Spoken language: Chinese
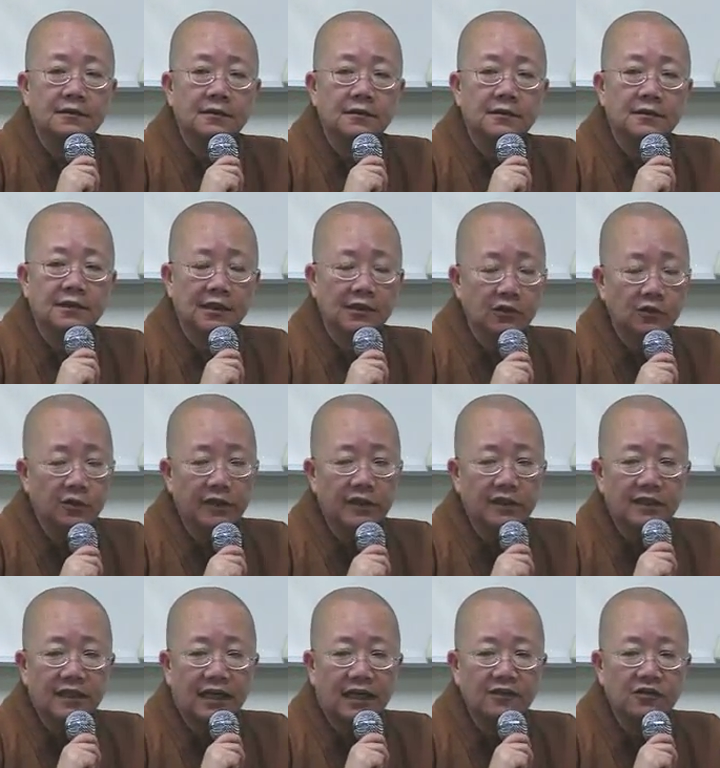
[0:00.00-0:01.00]
深闺
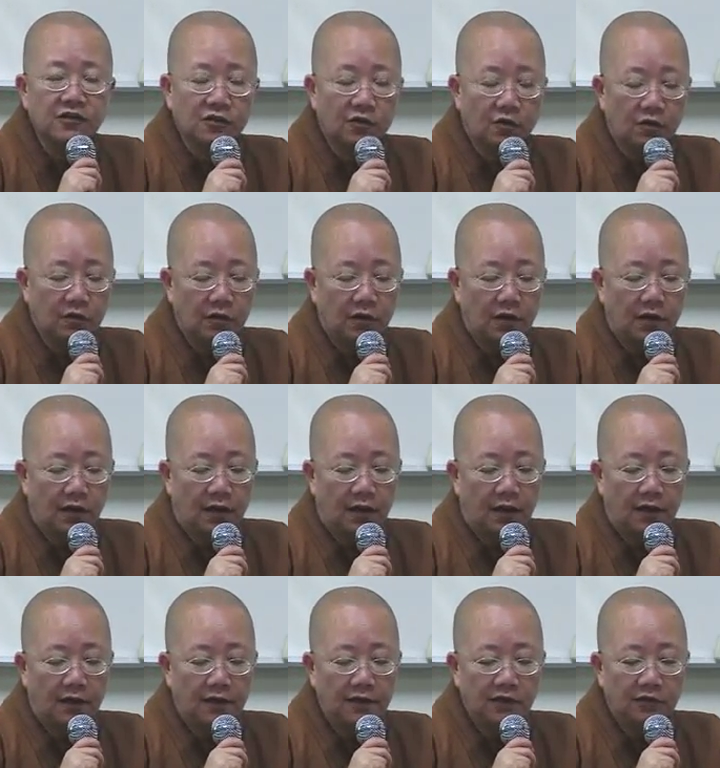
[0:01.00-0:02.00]
当中，
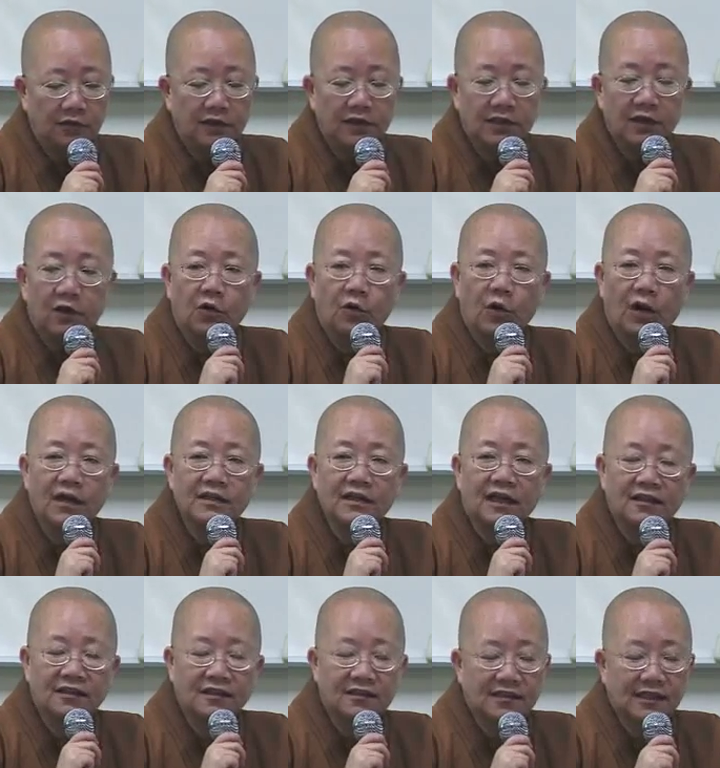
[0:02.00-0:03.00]
而有一个荒
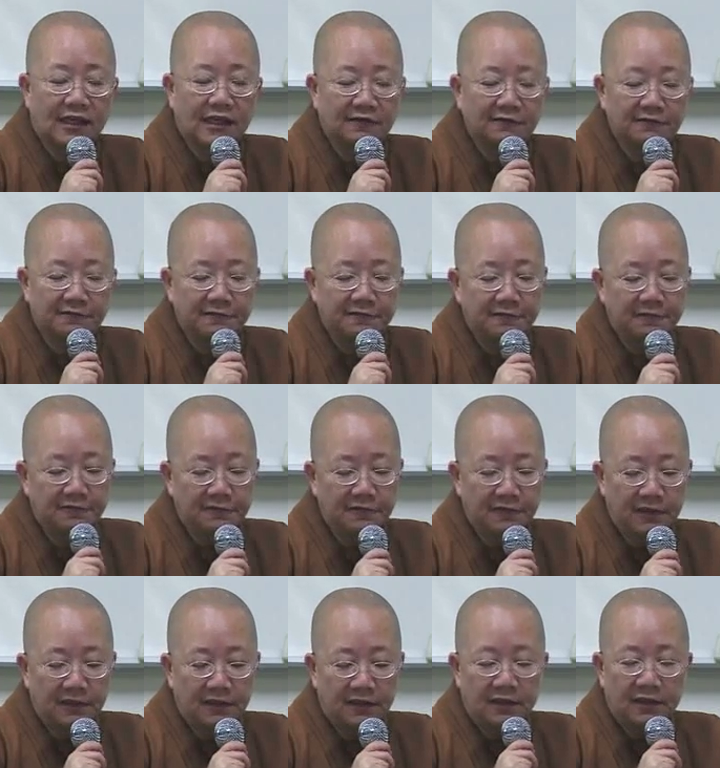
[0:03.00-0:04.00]
唐的丈夫。
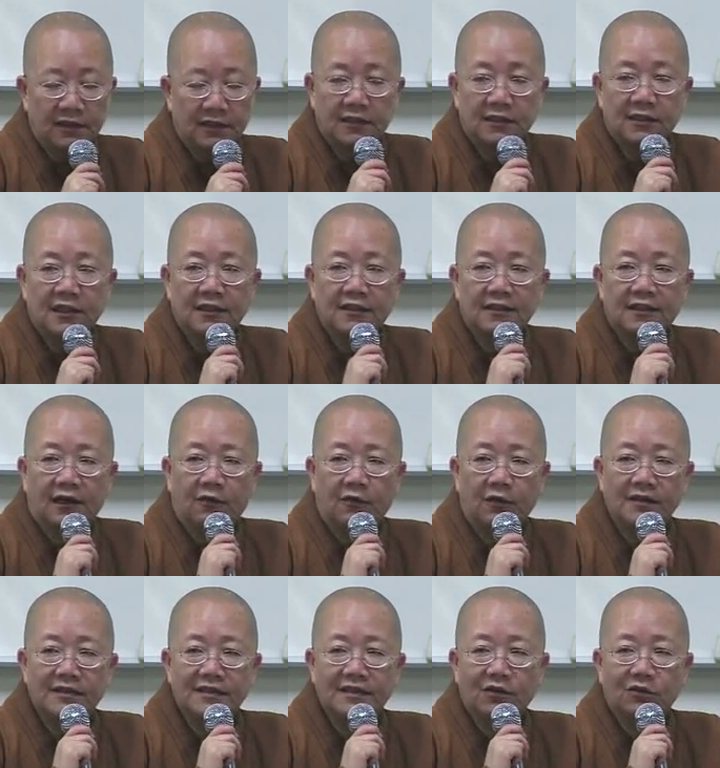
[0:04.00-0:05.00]
一天到
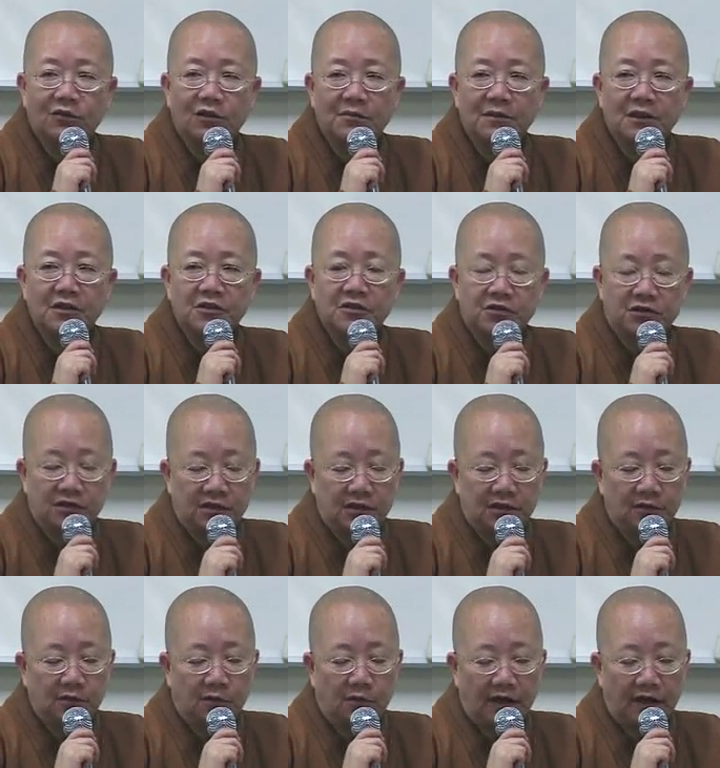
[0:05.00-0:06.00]
晚在外面
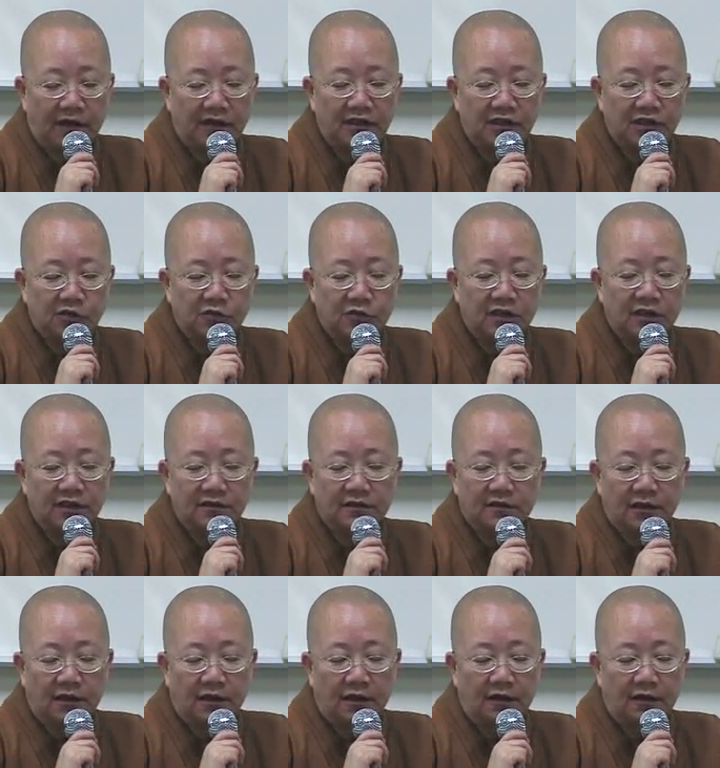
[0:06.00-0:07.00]
寻欢游乐
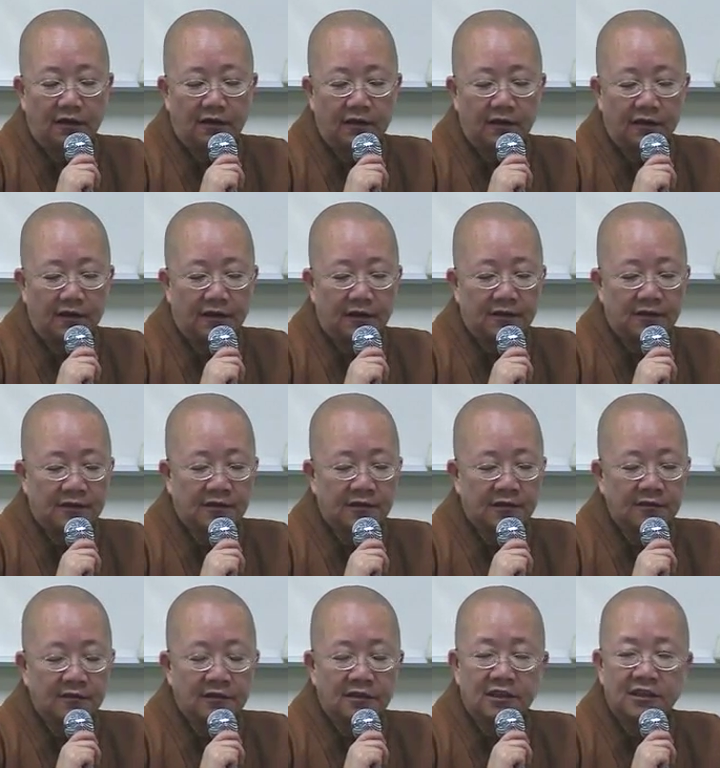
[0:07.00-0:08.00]
啊，
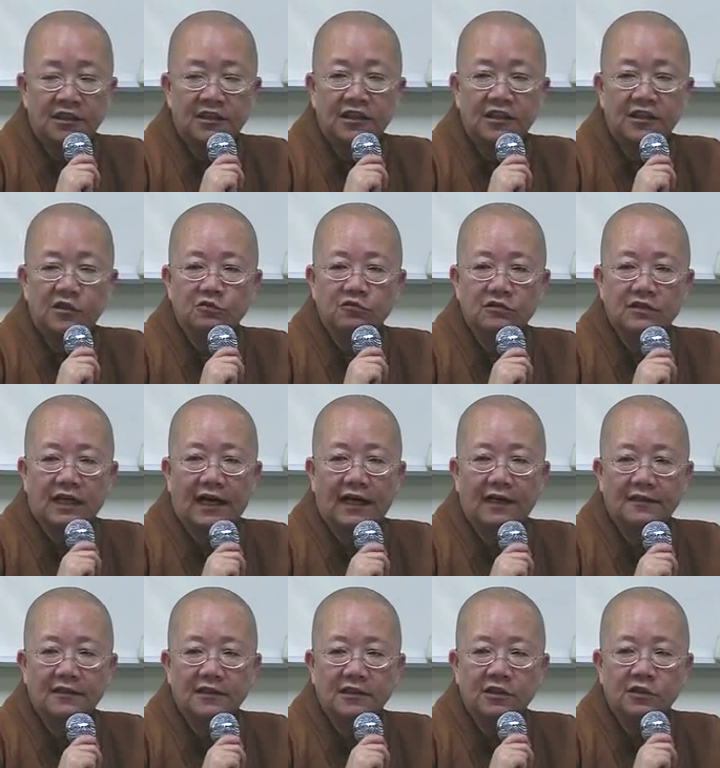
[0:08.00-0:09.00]
痴情的游荡
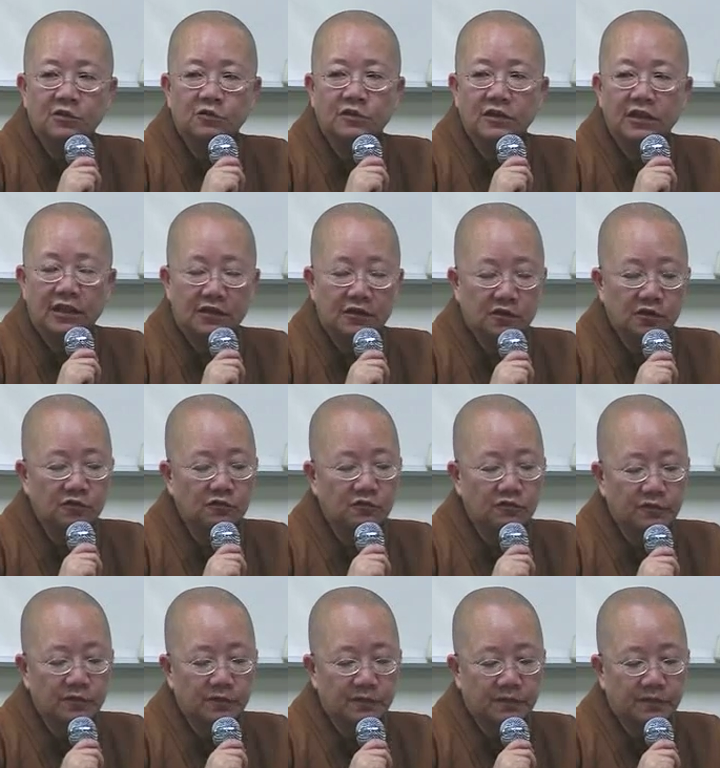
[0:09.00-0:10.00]
游野处，
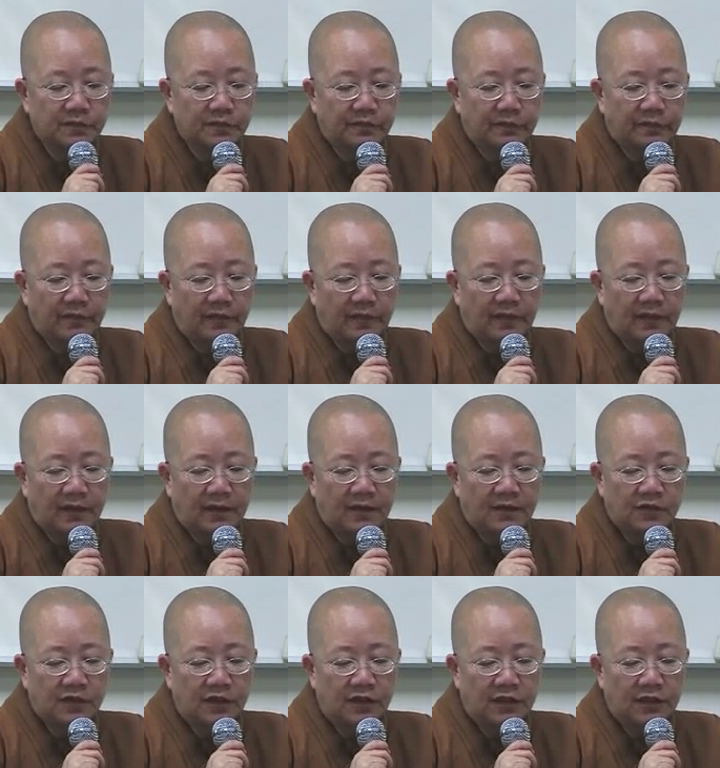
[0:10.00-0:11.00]

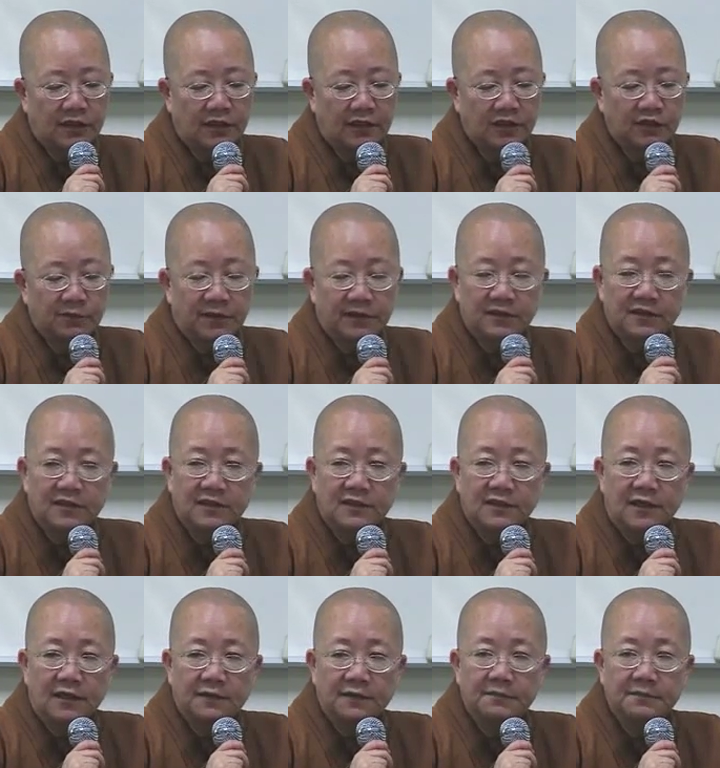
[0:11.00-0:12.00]
所以他就把这几
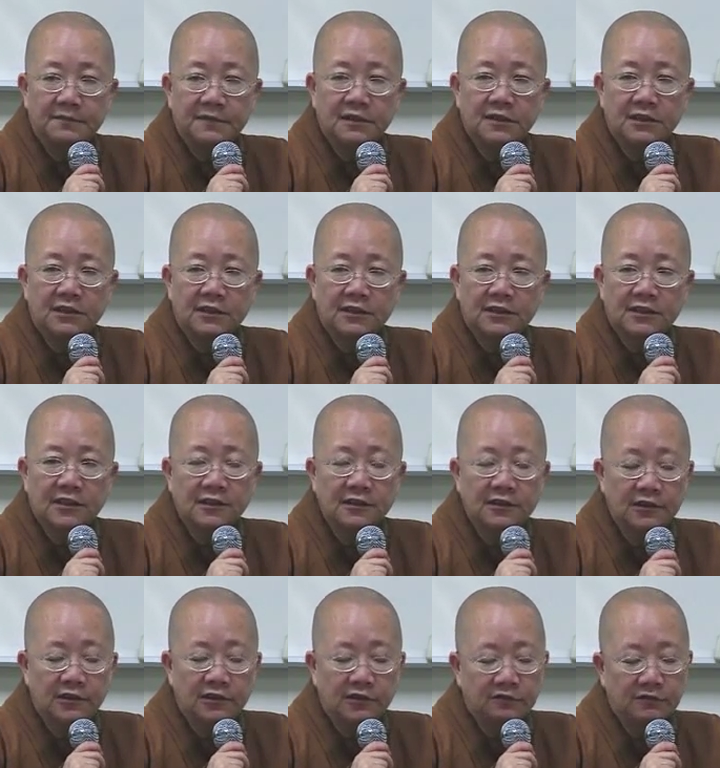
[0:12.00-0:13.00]
张自己
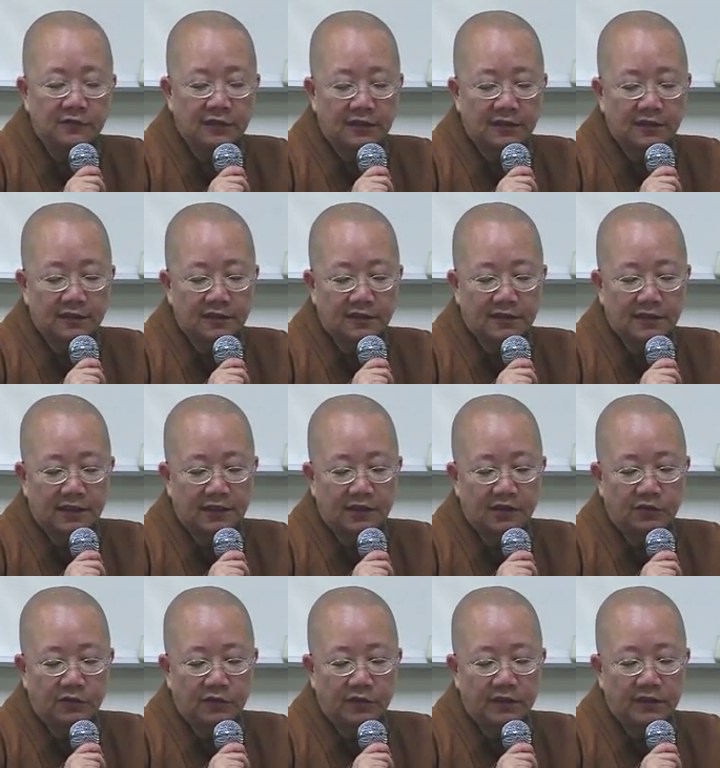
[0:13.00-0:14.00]
深囚在这个
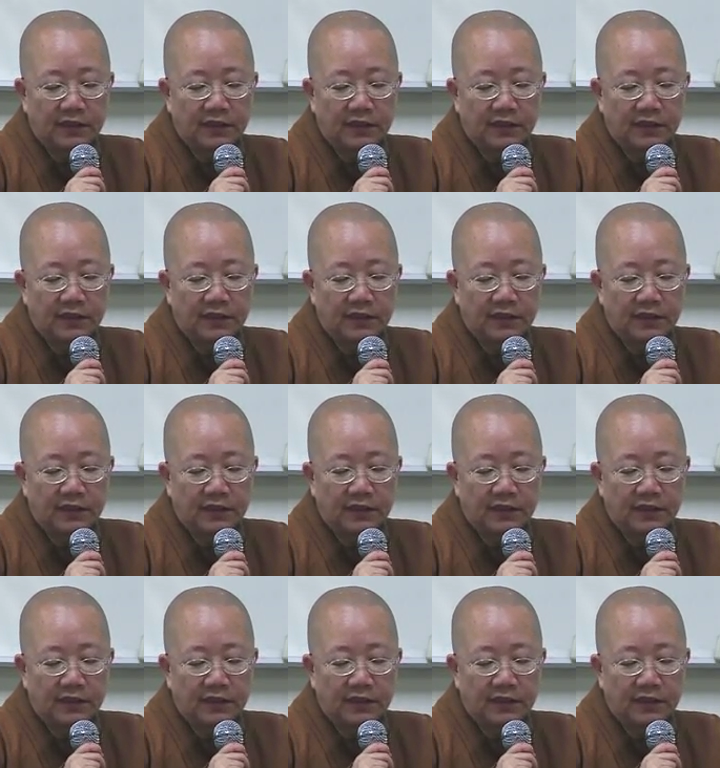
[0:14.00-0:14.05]
深闺